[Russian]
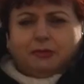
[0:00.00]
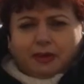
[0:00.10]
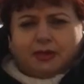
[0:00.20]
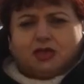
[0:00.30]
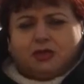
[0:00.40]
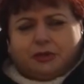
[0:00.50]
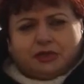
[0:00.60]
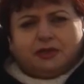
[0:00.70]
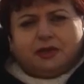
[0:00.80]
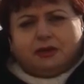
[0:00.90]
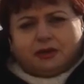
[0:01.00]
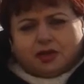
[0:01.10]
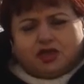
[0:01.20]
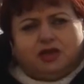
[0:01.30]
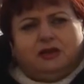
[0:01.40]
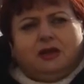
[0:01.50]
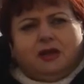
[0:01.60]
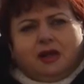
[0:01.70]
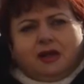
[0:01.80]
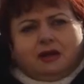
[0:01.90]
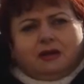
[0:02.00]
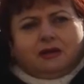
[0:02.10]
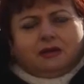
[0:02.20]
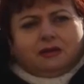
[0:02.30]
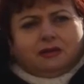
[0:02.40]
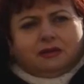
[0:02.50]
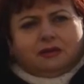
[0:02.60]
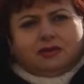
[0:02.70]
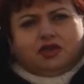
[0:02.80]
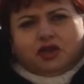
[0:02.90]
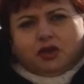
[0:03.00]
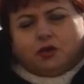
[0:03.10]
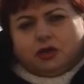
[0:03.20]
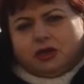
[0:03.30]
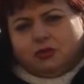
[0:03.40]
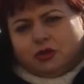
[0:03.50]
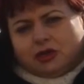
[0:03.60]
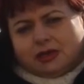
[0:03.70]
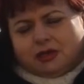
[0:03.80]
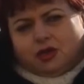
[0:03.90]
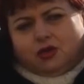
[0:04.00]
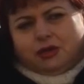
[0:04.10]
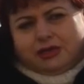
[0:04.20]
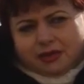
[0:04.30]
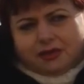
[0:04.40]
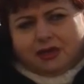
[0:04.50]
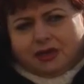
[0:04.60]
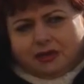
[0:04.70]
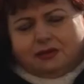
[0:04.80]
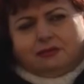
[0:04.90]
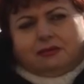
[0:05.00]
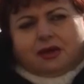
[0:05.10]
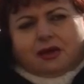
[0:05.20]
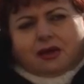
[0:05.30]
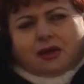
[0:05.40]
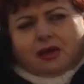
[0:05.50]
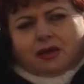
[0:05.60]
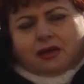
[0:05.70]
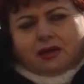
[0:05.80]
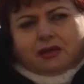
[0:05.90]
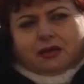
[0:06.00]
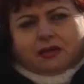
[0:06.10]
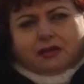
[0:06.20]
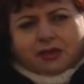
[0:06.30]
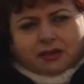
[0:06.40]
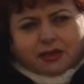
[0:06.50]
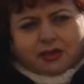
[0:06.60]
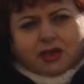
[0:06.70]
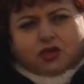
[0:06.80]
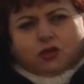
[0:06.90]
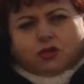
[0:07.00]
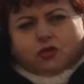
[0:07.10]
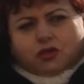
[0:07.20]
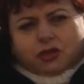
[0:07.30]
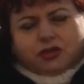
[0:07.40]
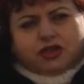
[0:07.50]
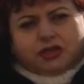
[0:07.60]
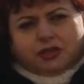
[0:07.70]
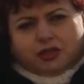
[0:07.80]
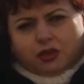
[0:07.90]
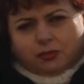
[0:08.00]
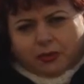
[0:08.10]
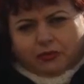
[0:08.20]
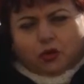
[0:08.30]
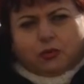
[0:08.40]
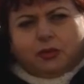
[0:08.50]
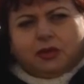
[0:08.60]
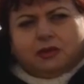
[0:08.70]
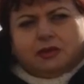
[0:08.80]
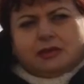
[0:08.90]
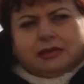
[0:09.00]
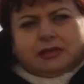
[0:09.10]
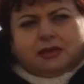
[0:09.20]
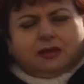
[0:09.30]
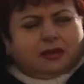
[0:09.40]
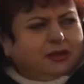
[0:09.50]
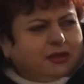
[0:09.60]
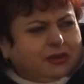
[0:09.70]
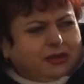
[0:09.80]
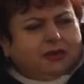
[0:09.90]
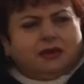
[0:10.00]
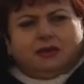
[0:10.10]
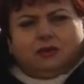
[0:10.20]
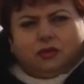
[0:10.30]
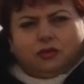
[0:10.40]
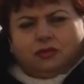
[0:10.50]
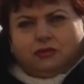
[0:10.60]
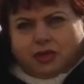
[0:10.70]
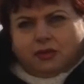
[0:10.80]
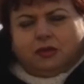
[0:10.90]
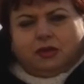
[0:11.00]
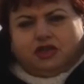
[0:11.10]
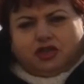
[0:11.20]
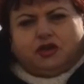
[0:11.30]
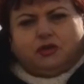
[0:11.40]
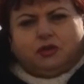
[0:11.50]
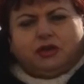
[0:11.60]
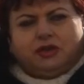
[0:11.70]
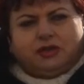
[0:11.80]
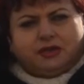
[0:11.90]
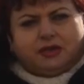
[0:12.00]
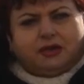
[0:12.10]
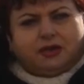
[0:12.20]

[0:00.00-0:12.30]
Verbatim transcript: по крыше. Потекла крыша. Э, четыре года тому назад ее делали. И делали так, что тут же через неделю повтор был, сделали, не сделали, но не было. Четыре года не текла